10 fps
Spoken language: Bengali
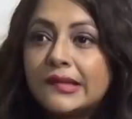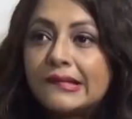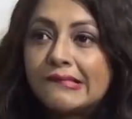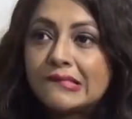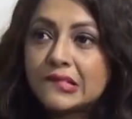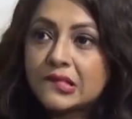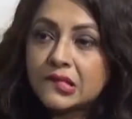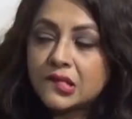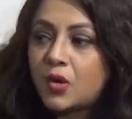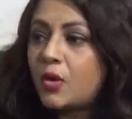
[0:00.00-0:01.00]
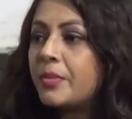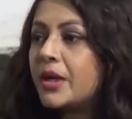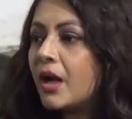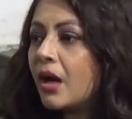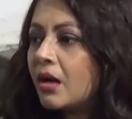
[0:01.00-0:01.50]
দেখলে করবে
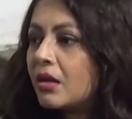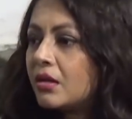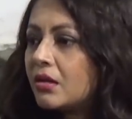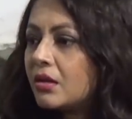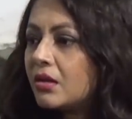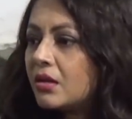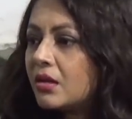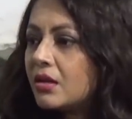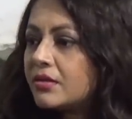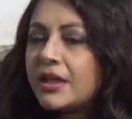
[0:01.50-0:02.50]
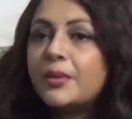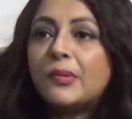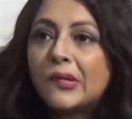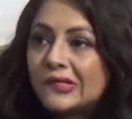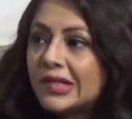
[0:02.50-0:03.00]
না তাহলে
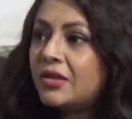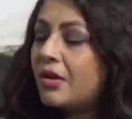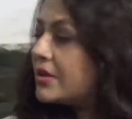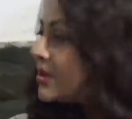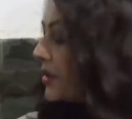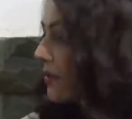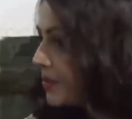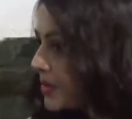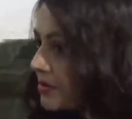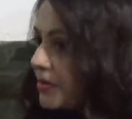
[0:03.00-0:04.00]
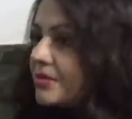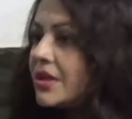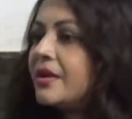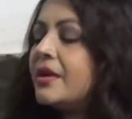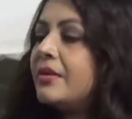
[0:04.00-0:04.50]
বৌদি নয় সে
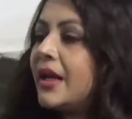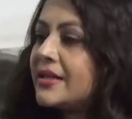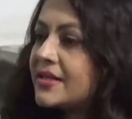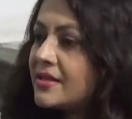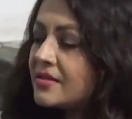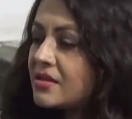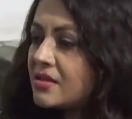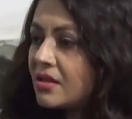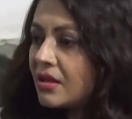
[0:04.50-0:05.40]
যারা লাইসেন্সড